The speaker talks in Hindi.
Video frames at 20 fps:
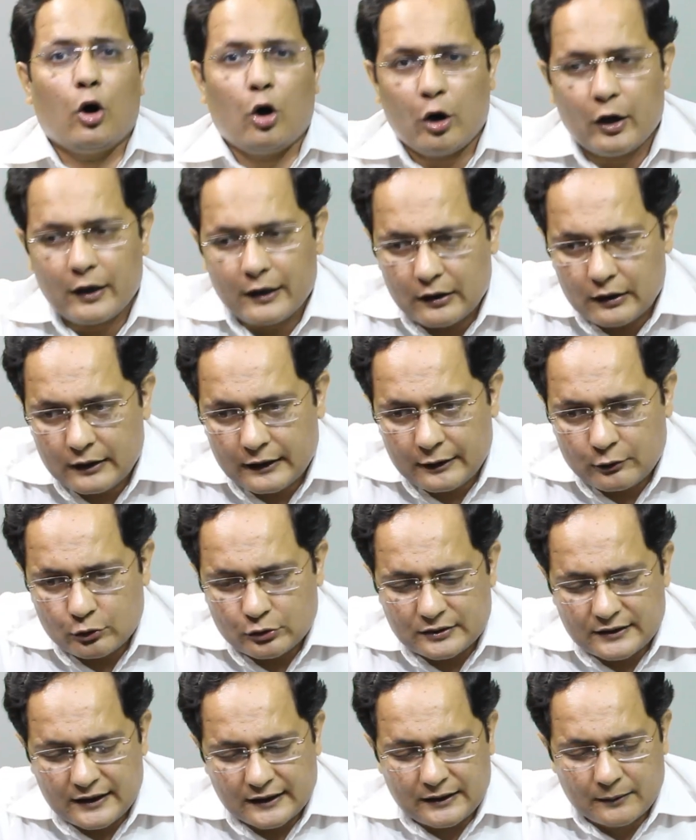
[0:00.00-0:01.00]
और
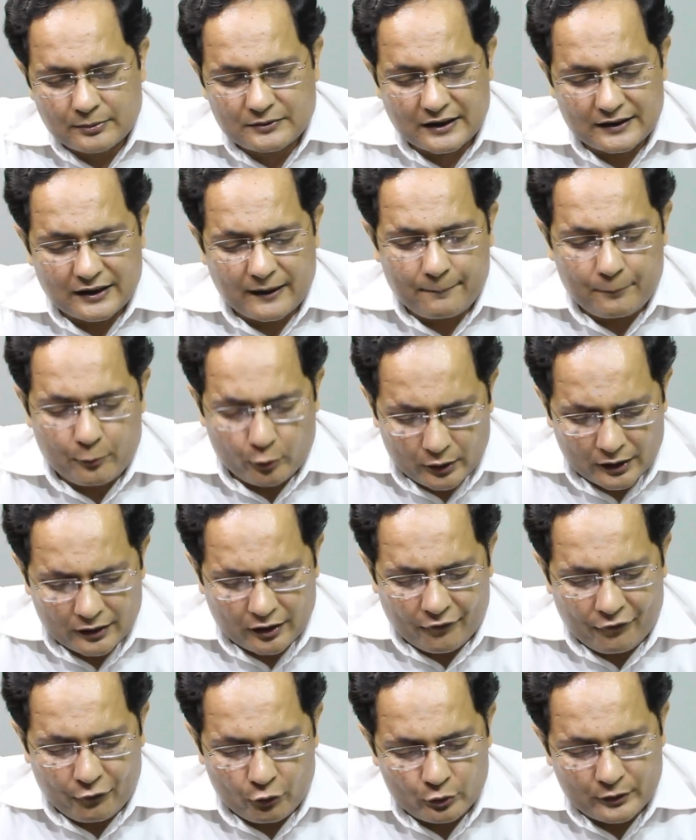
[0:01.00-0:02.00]
उसकी जब सदर प्यूटन
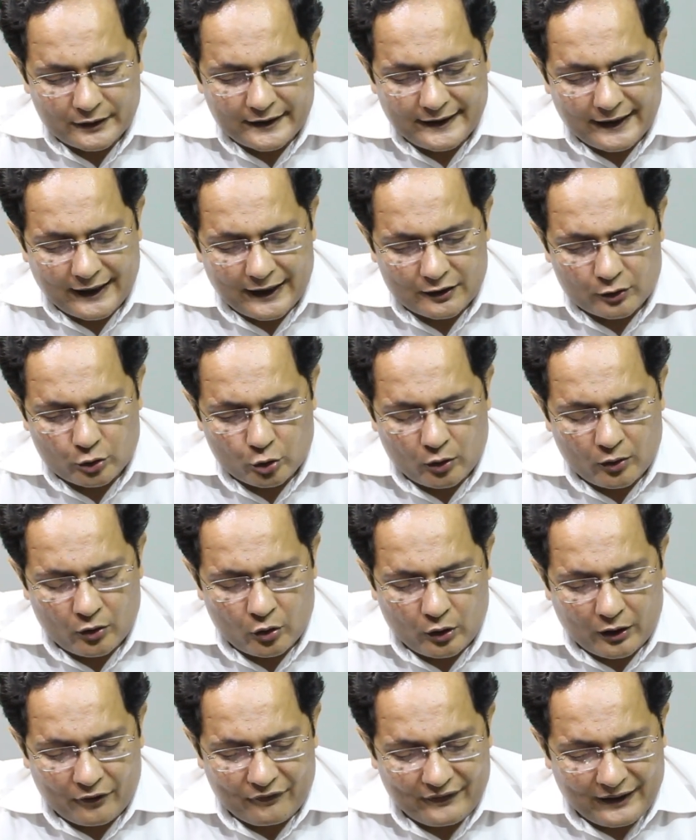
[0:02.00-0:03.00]
को फ़ोन किया तो
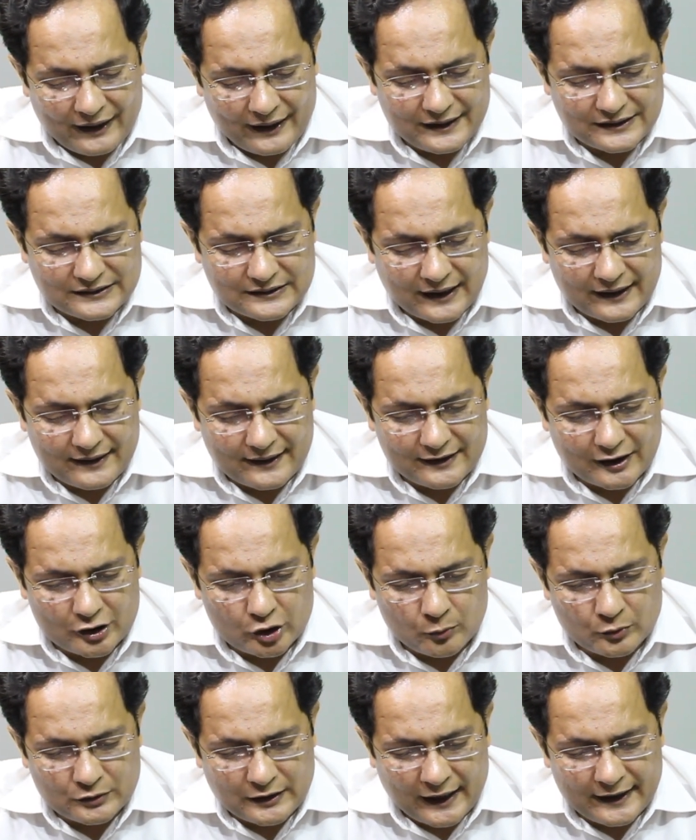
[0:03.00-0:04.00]
अफ़गानिस्तान के अंदर
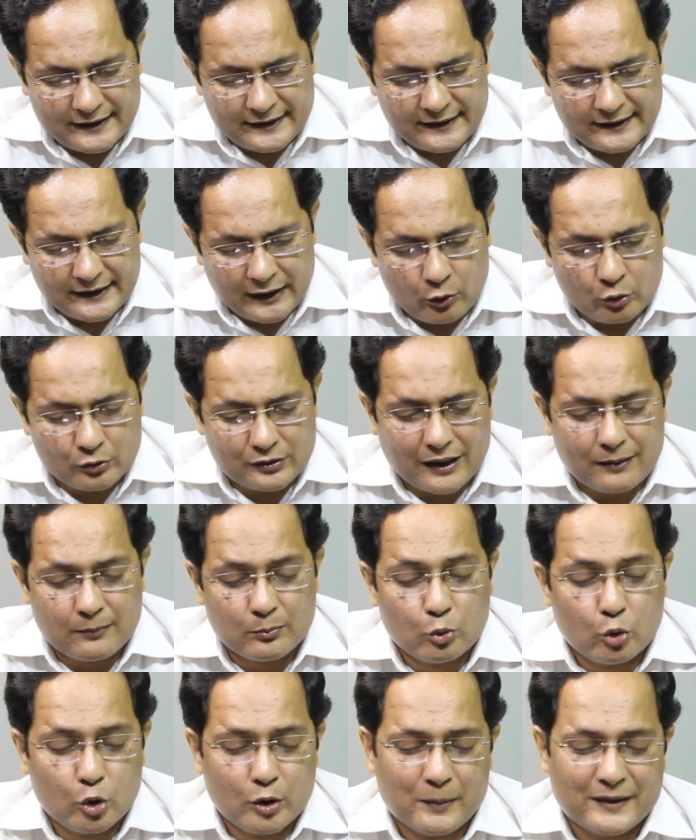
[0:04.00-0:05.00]
जो मुजाहिदीन है उनका
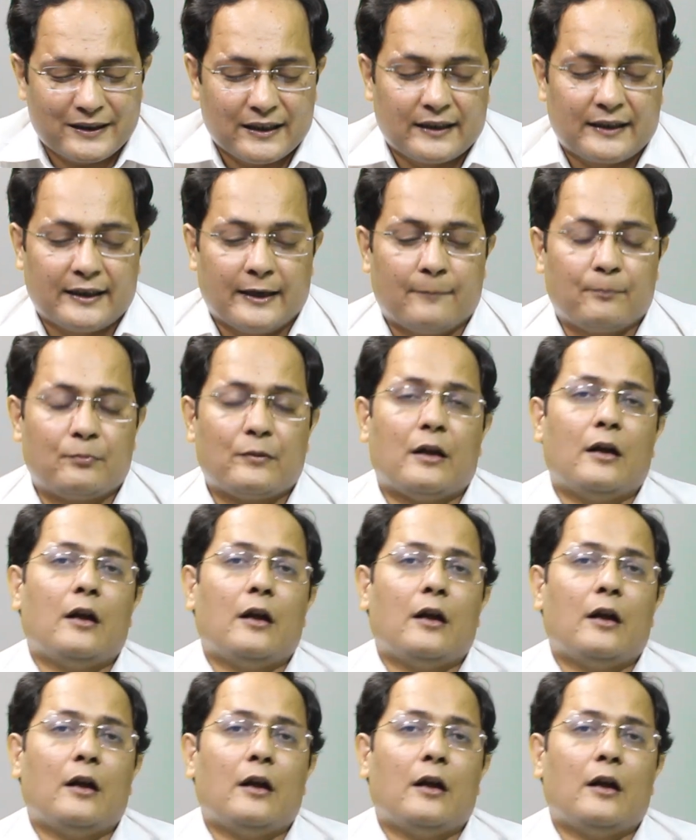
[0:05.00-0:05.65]
मूड बदल गया